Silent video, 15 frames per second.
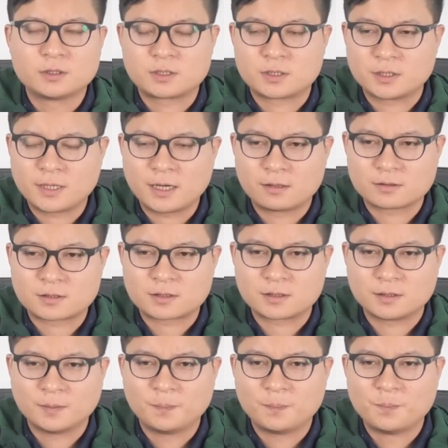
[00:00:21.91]
只要
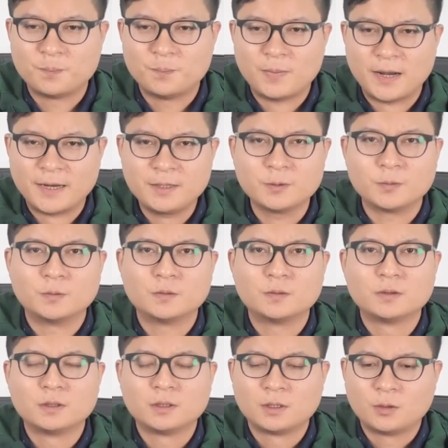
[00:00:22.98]
是没有
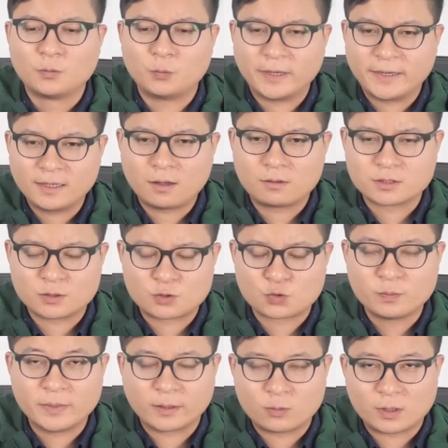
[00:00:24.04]
围绕着
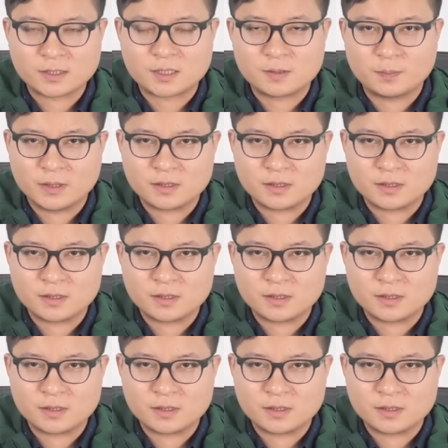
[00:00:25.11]
中美关系